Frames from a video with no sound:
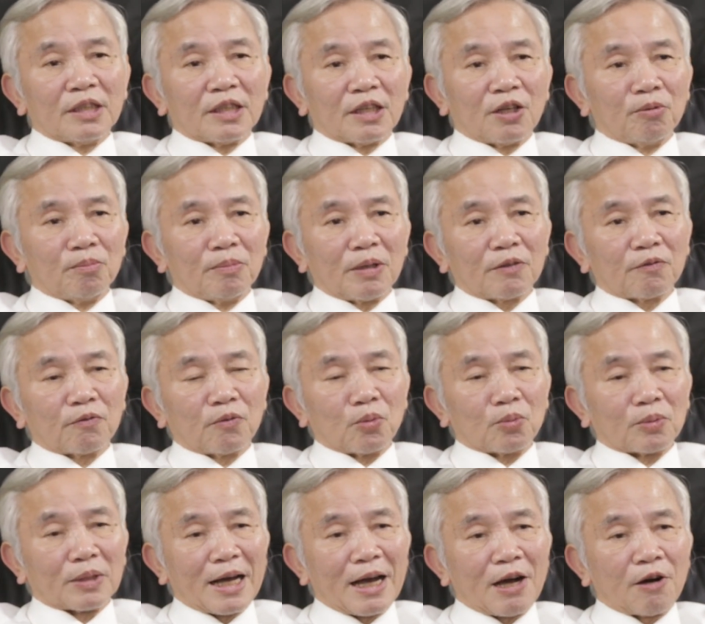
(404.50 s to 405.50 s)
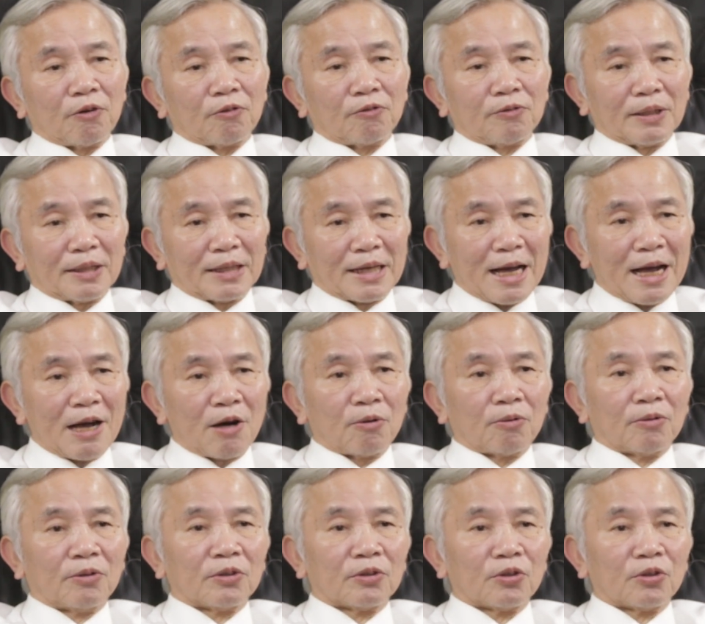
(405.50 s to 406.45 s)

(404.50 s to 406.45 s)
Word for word: không biết vùng nào, viền nào,